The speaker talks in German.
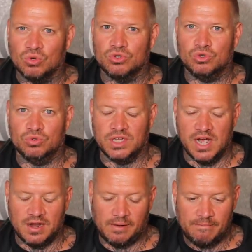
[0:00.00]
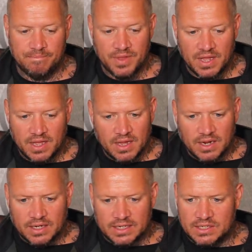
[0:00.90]
sozusagen.
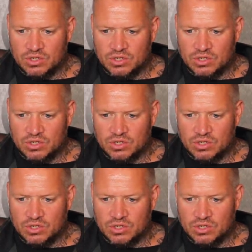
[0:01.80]
Dann